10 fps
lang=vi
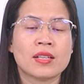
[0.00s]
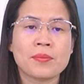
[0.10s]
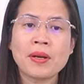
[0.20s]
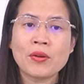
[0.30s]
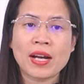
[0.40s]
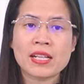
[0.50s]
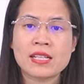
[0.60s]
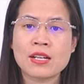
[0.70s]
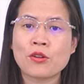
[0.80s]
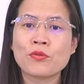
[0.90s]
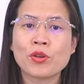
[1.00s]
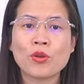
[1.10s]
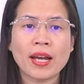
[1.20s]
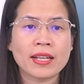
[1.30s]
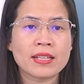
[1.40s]
thì bắt đầu hành trình cùng với
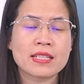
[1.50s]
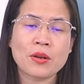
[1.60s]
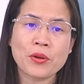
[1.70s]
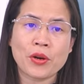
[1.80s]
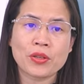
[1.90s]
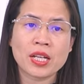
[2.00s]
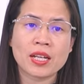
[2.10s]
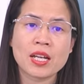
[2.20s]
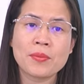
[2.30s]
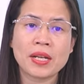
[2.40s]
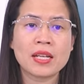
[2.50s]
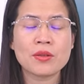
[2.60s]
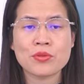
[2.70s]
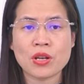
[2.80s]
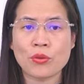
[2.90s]
cô Lanh thì sau đó thì khi mà lên
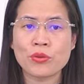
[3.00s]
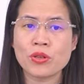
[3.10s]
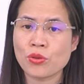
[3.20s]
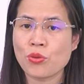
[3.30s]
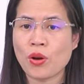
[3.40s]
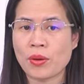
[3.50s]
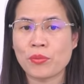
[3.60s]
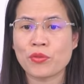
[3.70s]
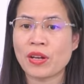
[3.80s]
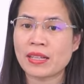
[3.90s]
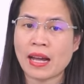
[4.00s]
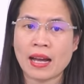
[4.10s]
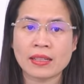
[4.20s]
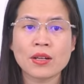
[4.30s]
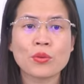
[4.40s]
lớp 6 được độ khoảng một vài
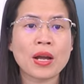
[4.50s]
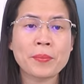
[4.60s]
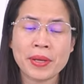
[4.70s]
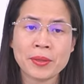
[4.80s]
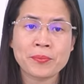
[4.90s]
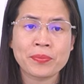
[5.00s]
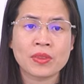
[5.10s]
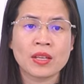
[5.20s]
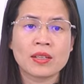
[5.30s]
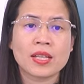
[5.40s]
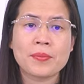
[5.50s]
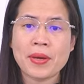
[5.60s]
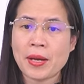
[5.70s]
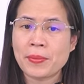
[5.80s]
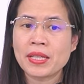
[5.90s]
tháng đầu năm ấy thì
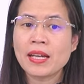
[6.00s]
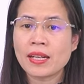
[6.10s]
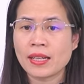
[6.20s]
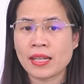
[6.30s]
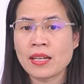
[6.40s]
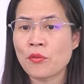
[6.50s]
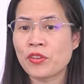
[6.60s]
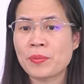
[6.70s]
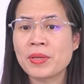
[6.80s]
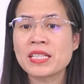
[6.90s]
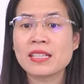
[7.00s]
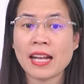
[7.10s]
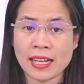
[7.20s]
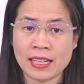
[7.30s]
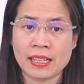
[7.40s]
mẹ mới điện đến học viện Minh Chí
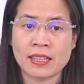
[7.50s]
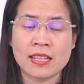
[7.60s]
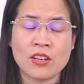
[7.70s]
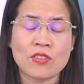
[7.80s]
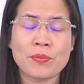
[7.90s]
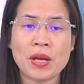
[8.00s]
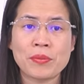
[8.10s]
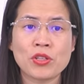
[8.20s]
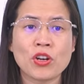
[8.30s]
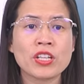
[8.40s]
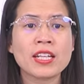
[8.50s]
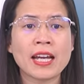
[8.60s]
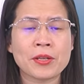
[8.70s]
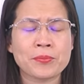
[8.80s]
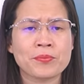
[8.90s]
Thành mà mẹ mới nói như
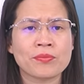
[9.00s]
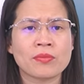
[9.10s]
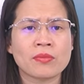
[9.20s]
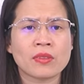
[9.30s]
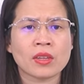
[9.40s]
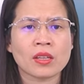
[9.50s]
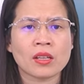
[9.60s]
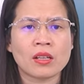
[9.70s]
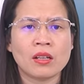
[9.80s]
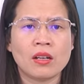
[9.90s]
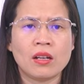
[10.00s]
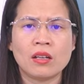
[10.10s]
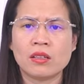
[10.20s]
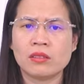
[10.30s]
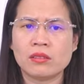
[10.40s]
này
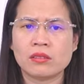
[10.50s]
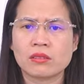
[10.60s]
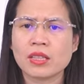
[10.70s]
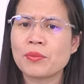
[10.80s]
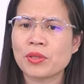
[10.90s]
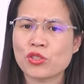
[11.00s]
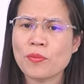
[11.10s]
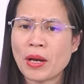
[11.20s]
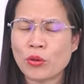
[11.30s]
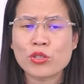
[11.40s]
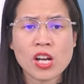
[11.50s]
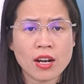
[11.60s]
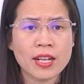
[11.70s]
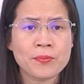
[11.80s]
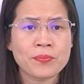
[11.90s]
uh, điện được cho bạn hỗ trợ
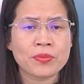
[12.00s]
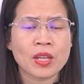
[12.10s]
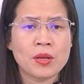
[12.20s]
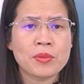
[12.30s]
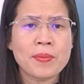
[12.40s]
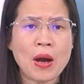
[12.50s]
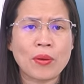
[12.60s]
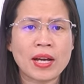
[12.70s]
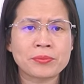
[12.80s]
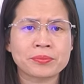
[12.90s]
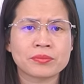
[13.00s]
ấy mới bảo là